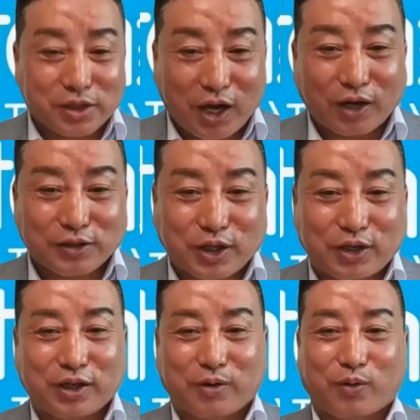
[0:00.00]
잘 알지
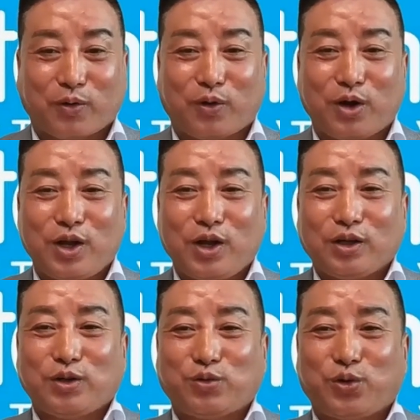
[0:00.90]
않냐고
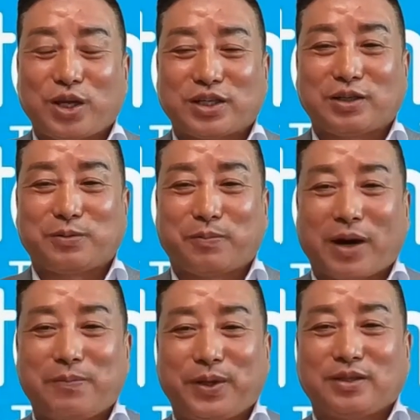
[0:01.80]
근데 우리 회장님은
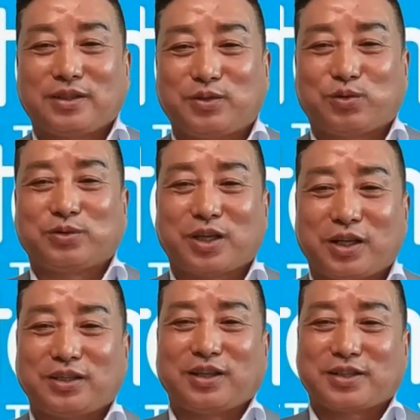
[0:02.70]
말부터 뭐 있고
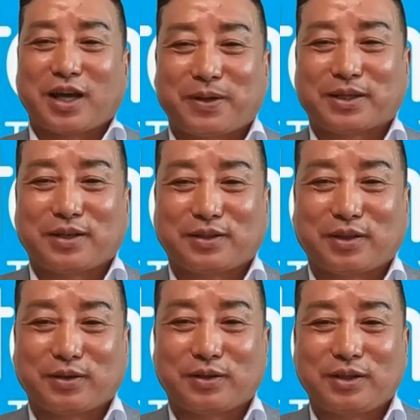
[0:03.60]
생리대를 찾다
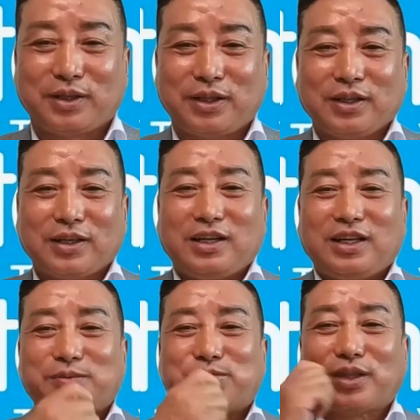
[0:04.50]
그러더라고요
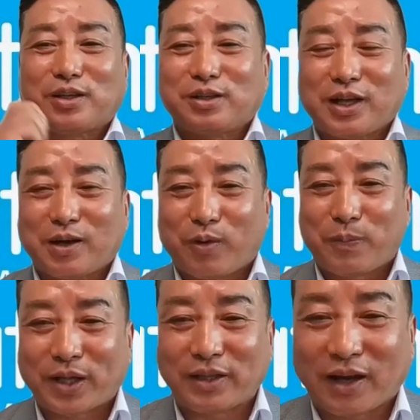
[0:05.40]
그러니까 리슈텍을 내가
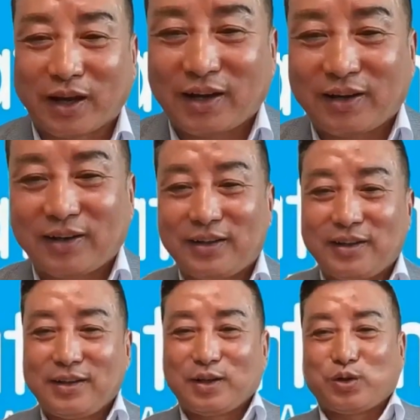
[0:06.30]
못 판다
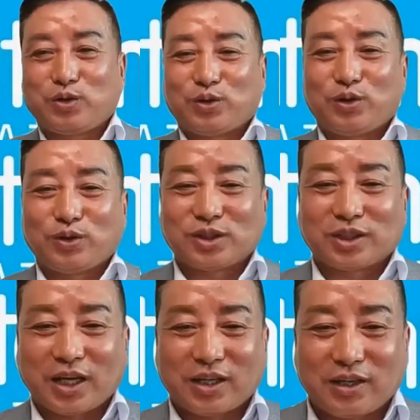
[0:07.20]
그리고
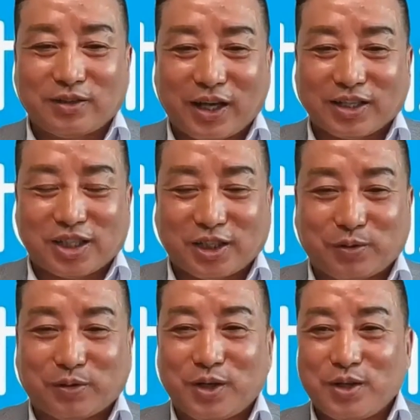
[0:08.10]
스토킹을 내가
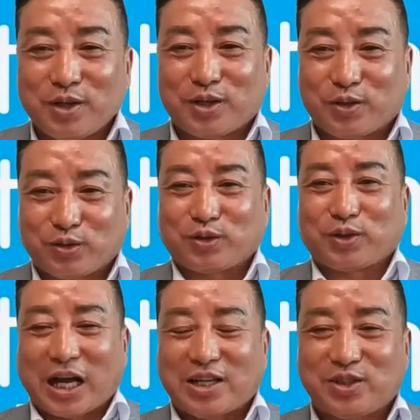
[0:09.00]
신어
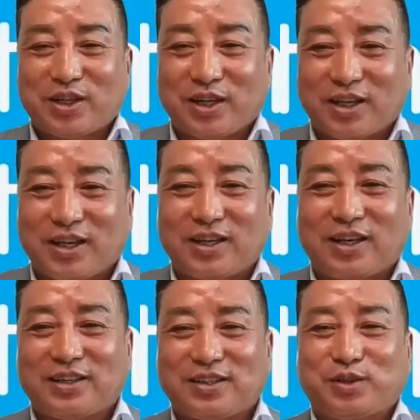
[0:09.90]
그래도
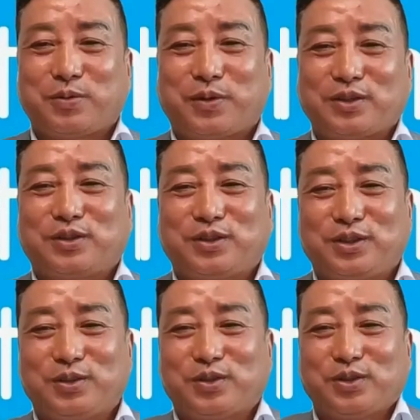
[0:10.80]
간절에게
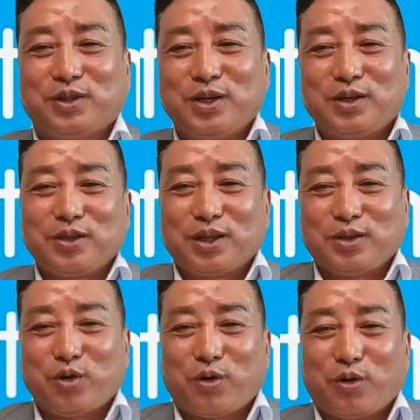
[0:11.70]
신어봤더니 그
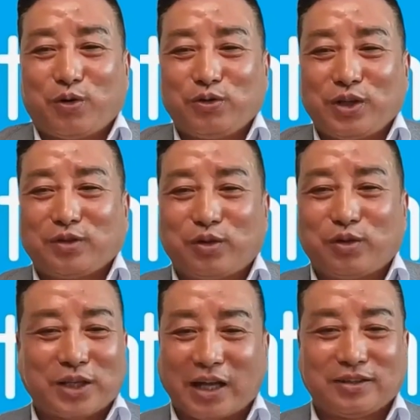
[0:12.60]
이게 너, 우리가
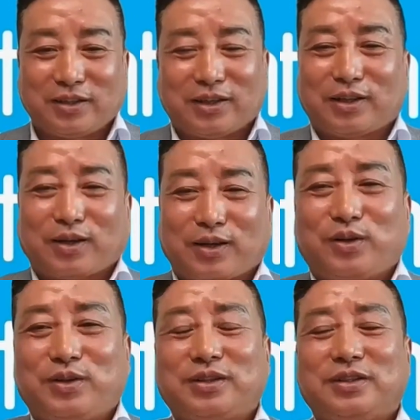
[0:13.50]
넓어서 안
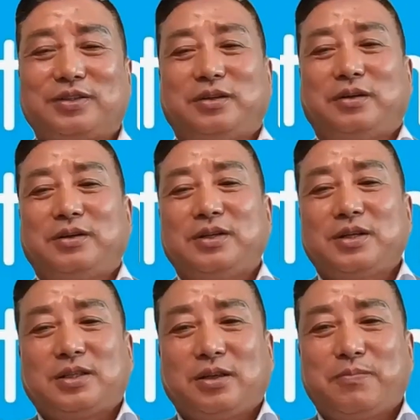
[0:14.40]
들어가더라고요 그래서
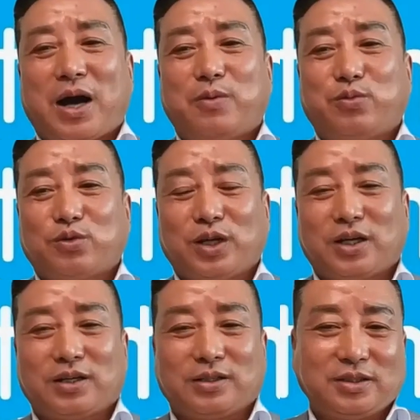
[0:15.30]
그런 마음으로
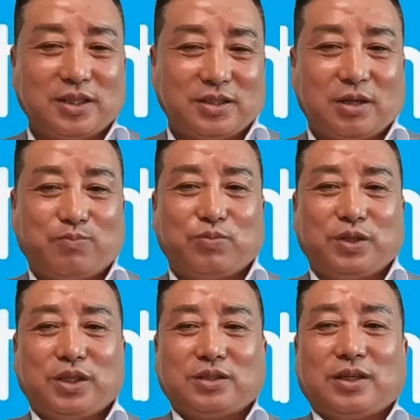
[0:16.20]
내가 이제
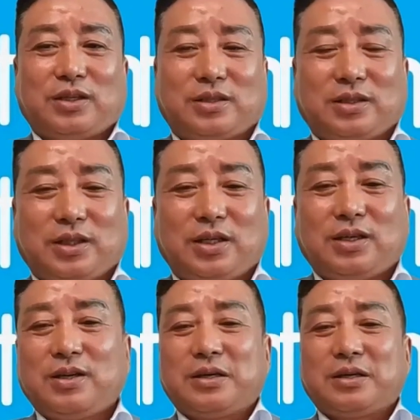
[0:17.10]
제품에 대해서
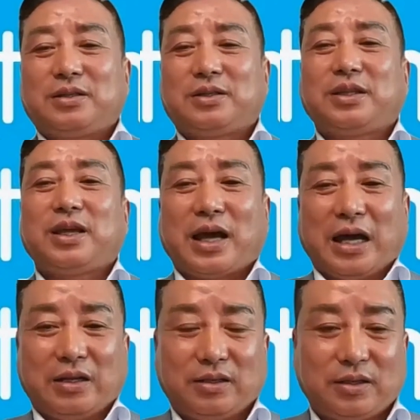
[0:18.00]
했더니
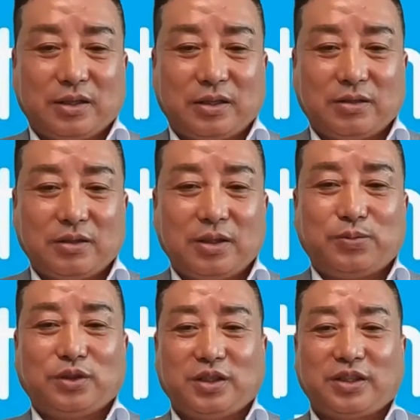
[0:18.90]
그때야 아는 거예요.
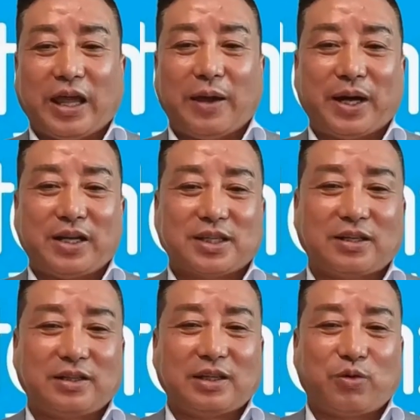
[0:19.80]
이분들은 대본을
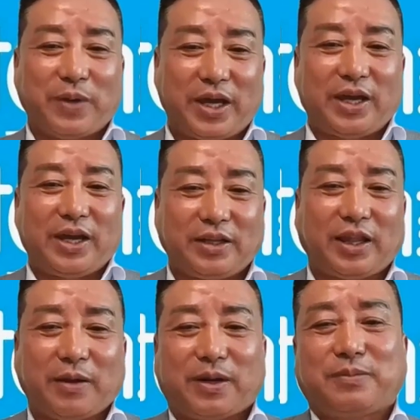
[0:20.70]
찾는다고 매일
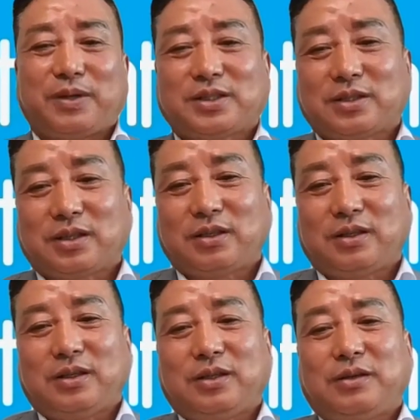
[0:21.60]
대본만
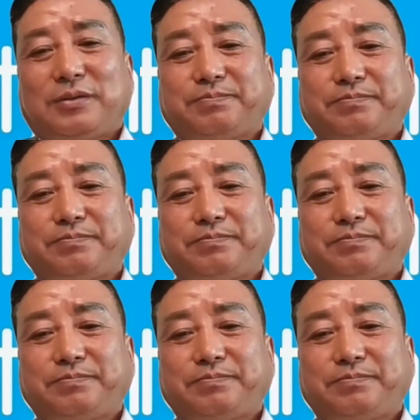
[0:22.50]
찾은 거예요.